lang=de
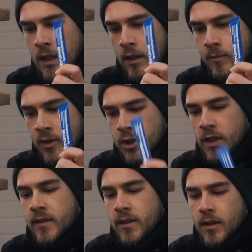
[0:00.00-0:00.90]
Ähm, das
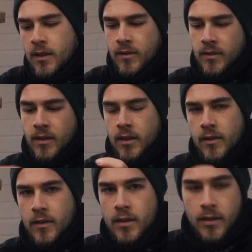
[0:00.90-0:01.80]
stellt sicher, dass dieser
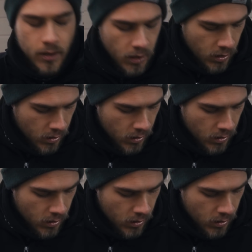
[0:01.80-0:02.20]
Ring sich nicht